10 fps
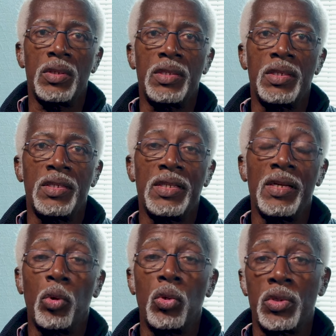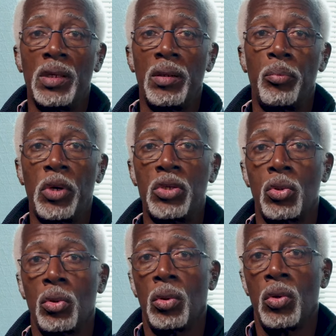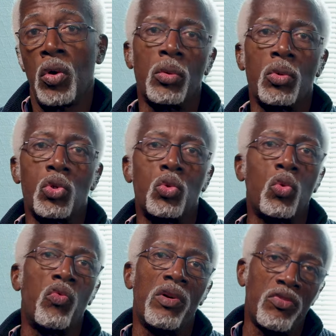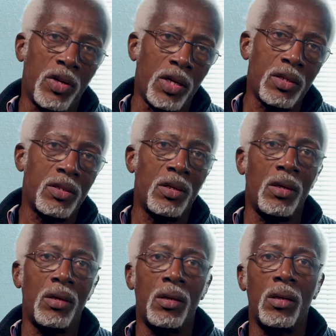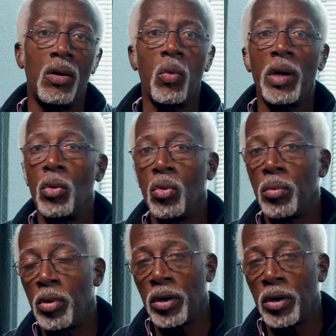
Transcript: c'est important parce que quand on se trouve en France, en, Guadeloupe,